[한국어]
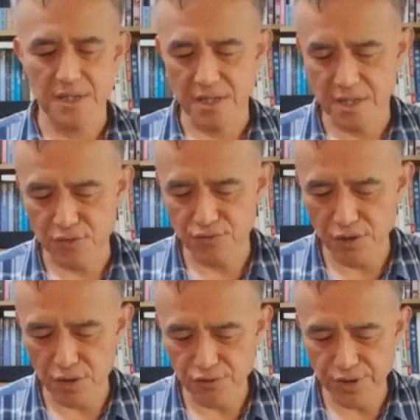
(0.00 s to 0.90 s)
어,
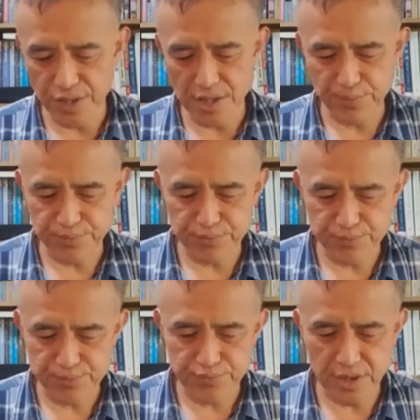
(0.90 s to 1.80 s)
9월 9일이
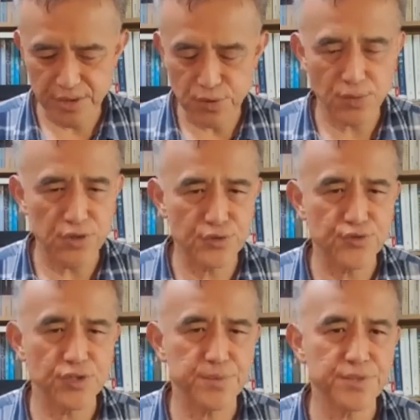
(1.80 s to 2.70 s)
북한 정권
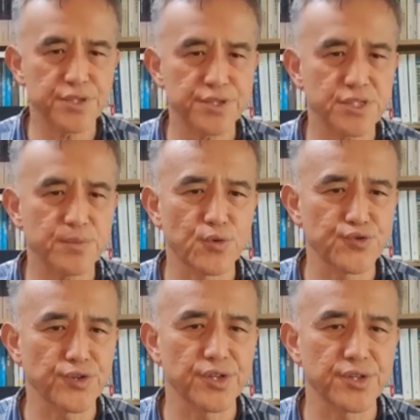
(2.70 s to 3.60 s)
수립
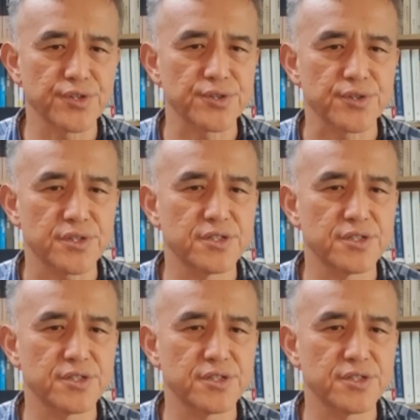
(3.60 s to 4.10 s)
75주년이었죠.